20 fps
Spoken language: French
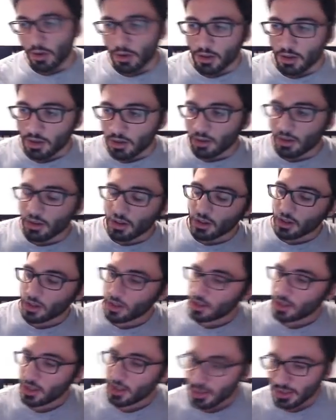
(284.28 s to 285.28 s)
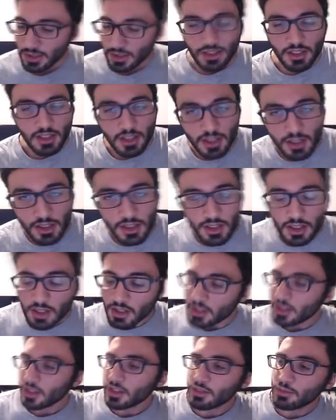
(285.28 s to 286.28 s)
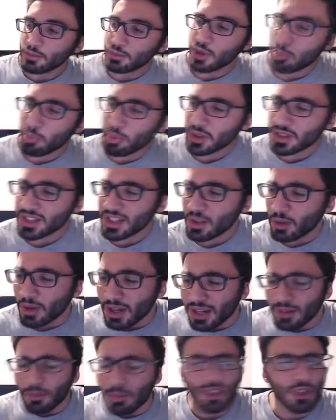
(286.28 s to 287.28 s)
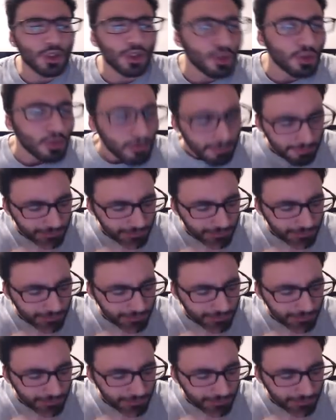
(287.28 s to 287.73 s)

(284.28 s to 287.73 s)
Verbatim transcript: Oh... Vous en pensez quoi là Moi je...